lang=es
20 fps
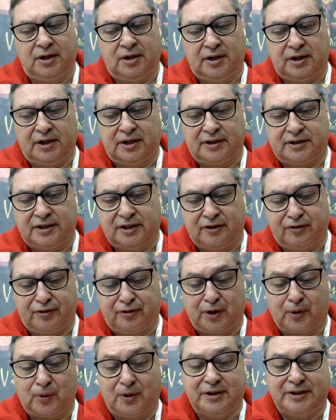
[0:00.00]
este,
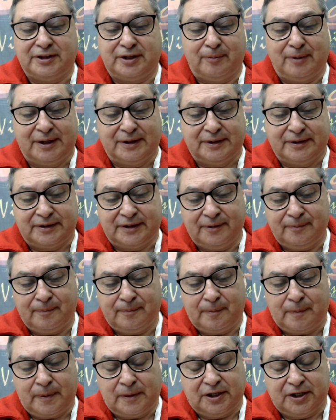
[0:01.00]
frecuentemente,
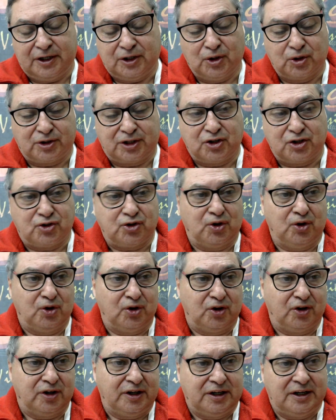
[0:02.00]
y no tan
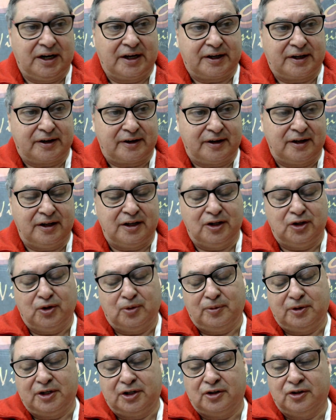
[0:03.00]
solo en las carreras del
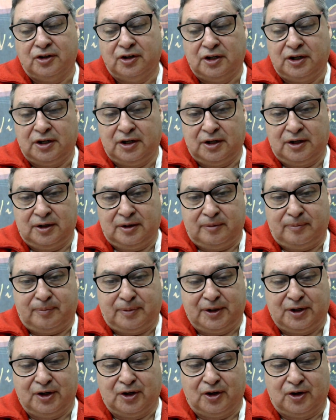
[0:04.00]
domingo
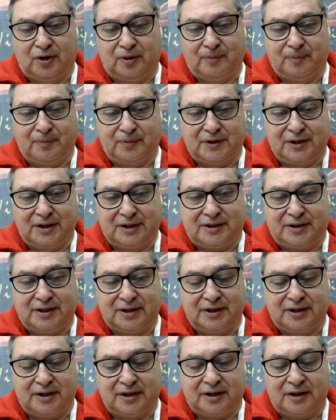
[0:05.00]
pero
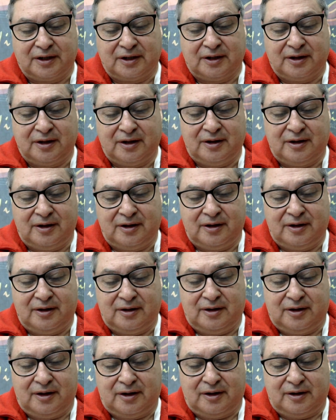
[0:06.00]
este,
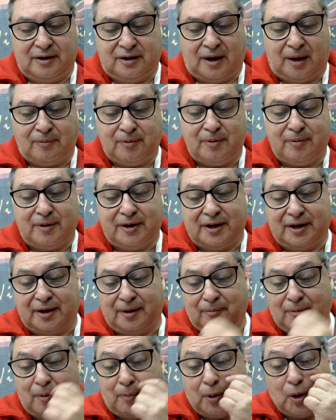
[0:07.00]
a mí
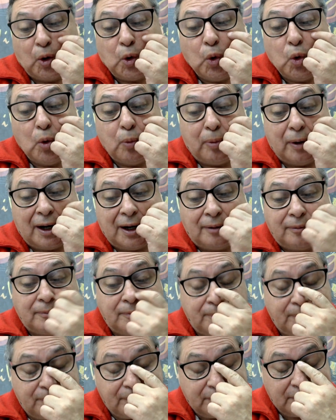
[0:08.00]
me, preocupa
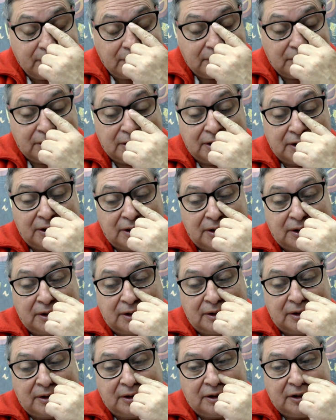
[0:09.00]

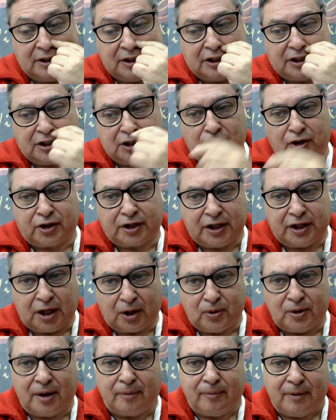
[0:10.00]
eh, y creo que de
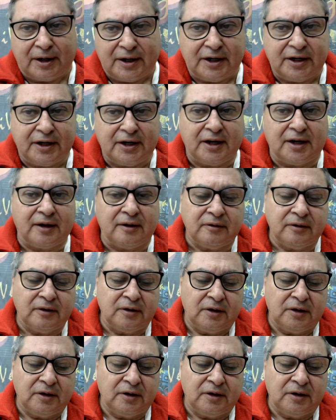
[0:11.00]
alguna manera